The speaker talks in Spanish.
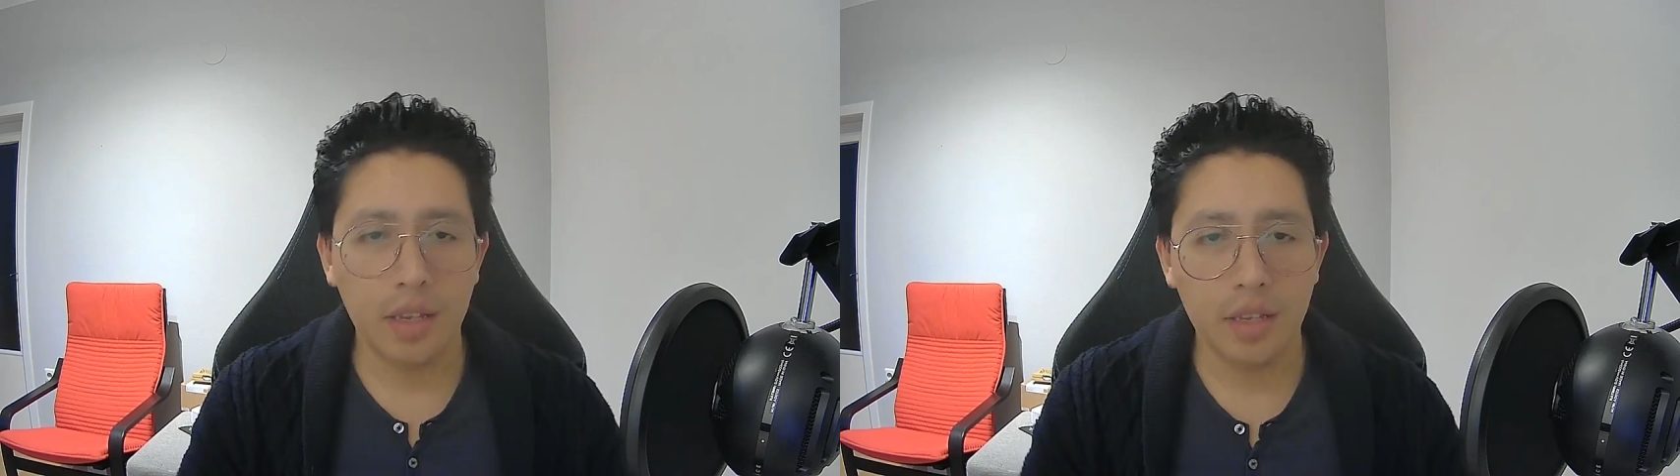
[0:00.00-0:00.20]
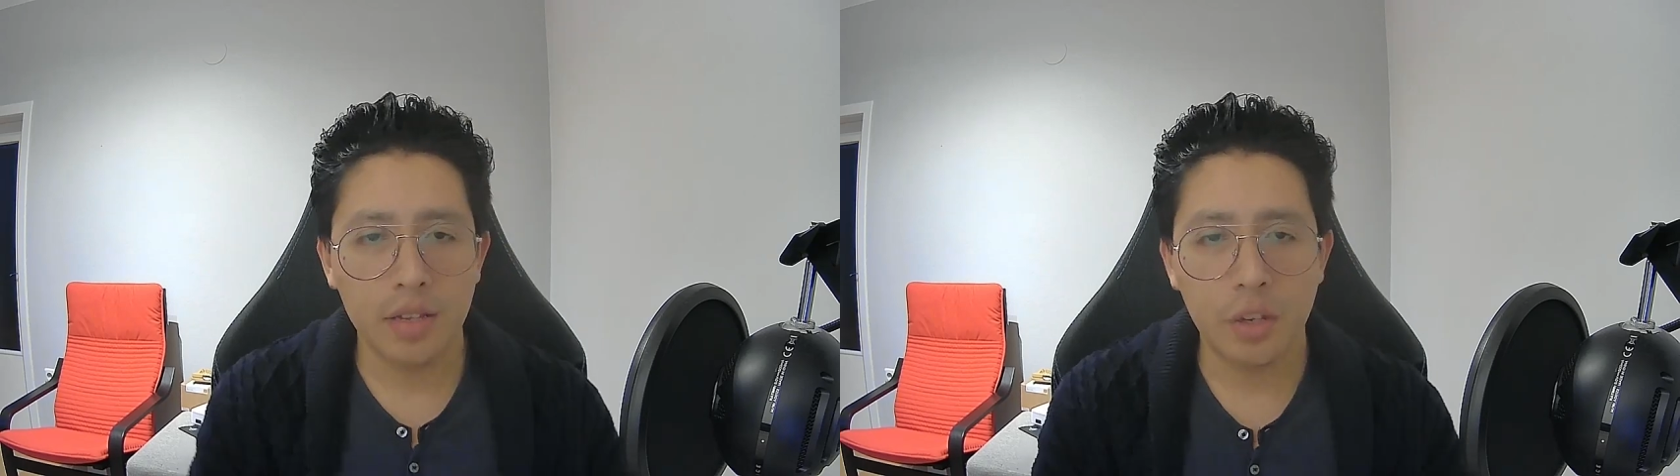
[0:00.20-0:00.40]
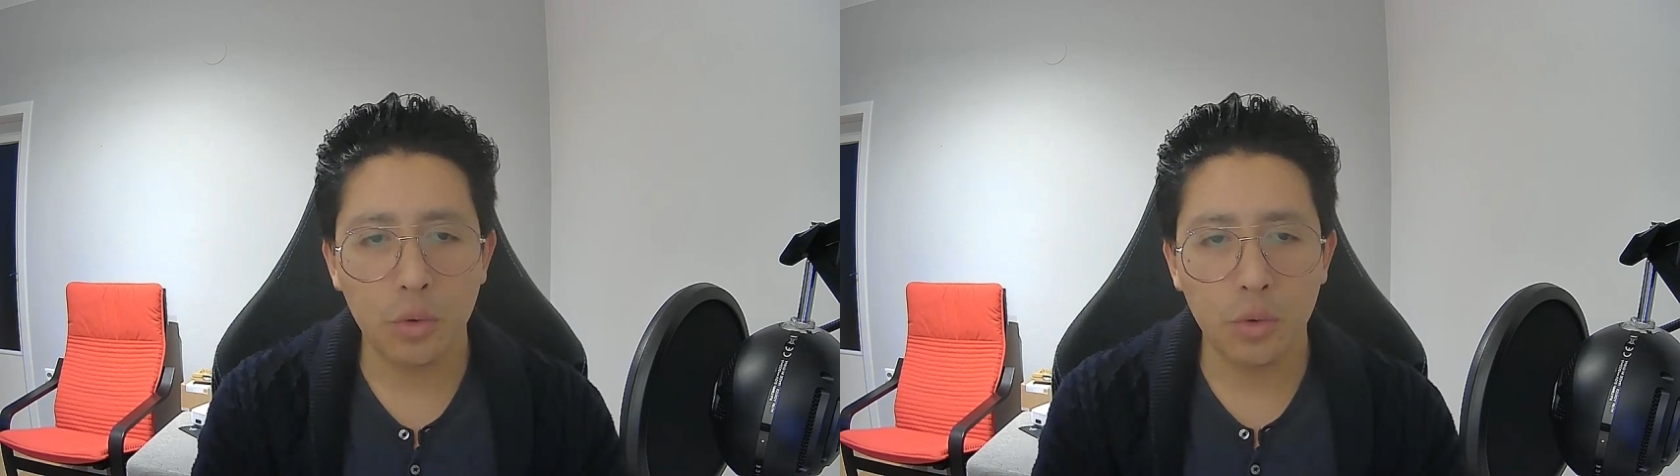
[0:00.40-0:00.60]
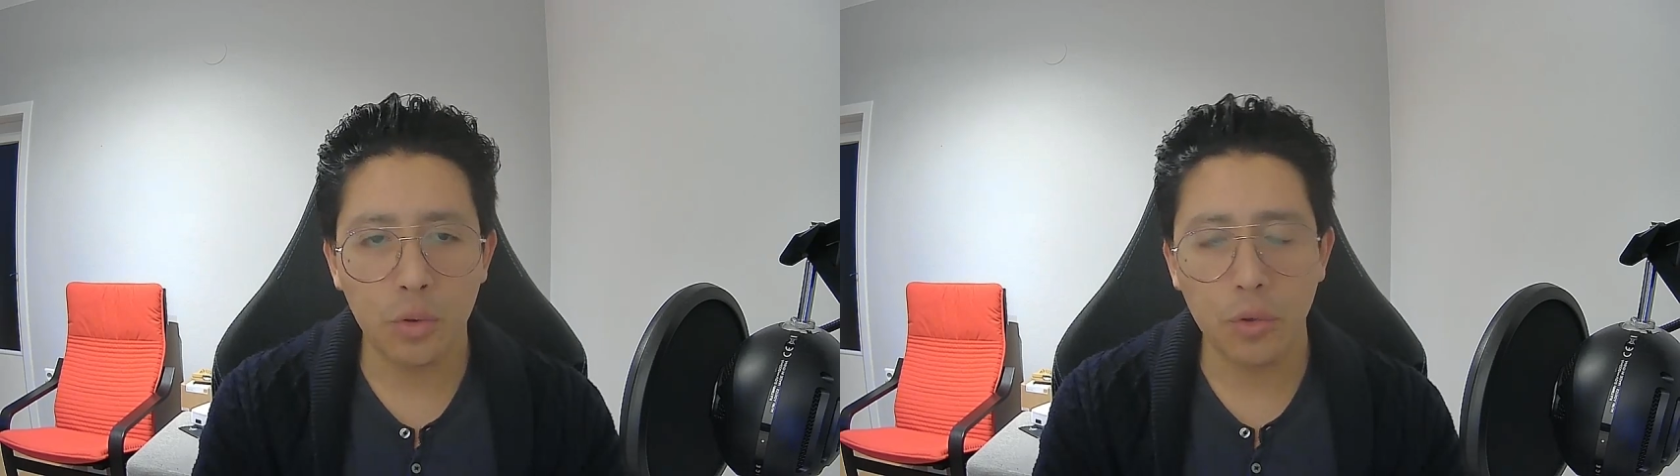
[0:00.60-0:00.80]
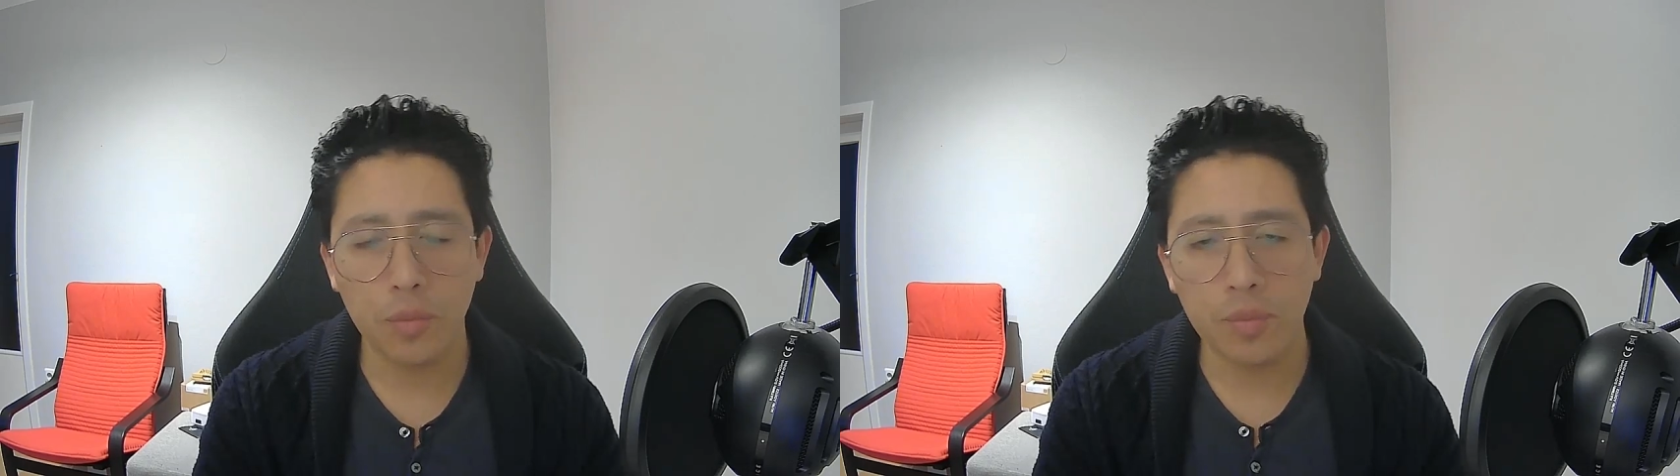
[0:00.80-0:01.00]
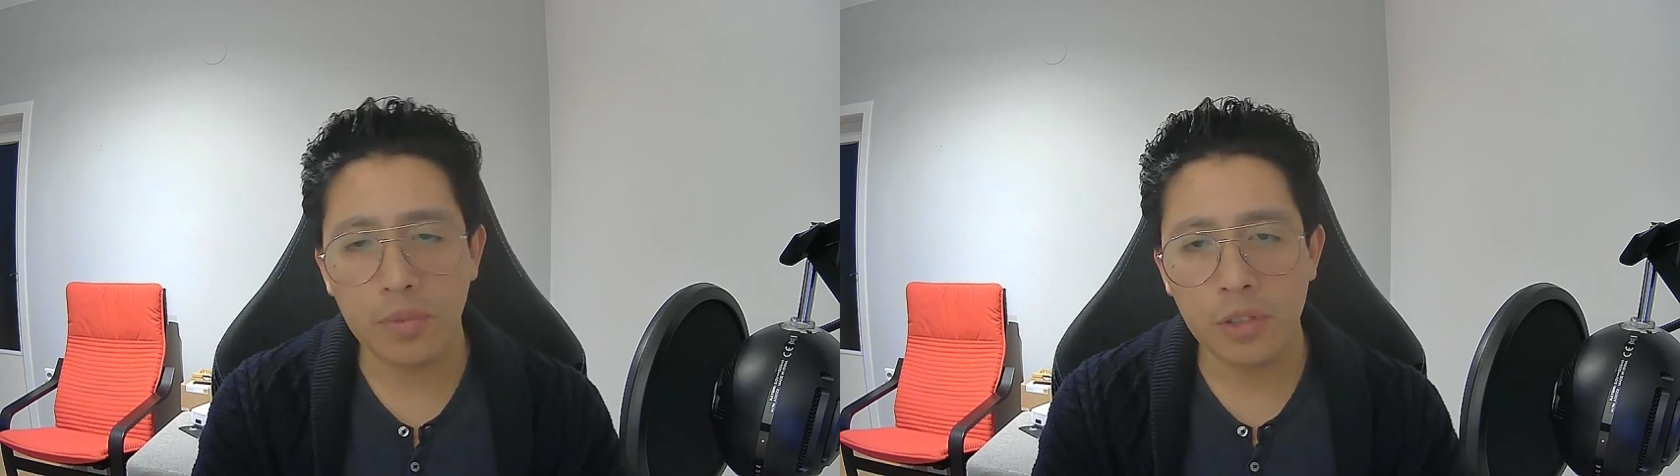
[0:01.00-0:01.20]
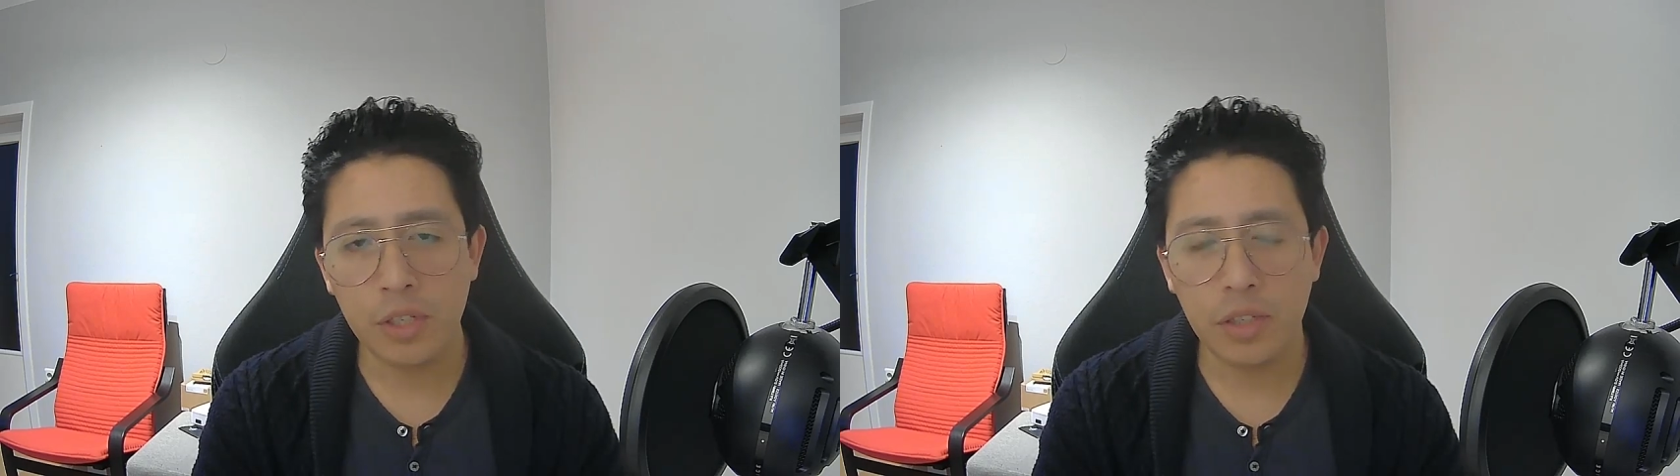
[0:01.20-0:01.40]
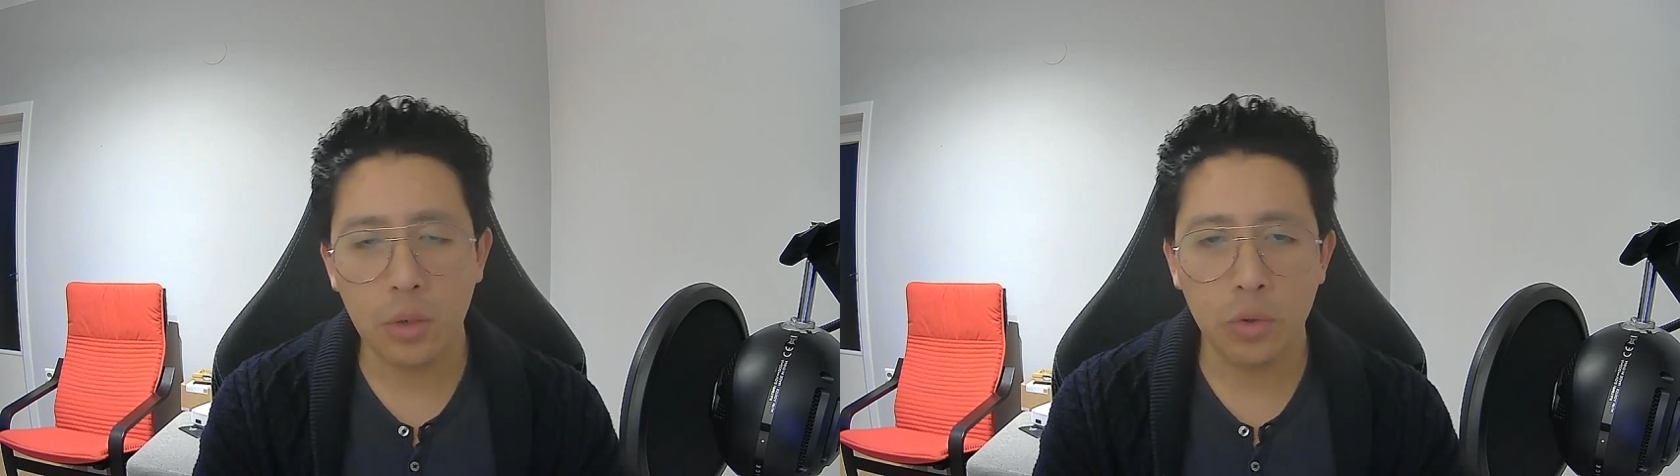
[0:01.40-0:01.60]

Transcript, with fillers: Segundo, Signal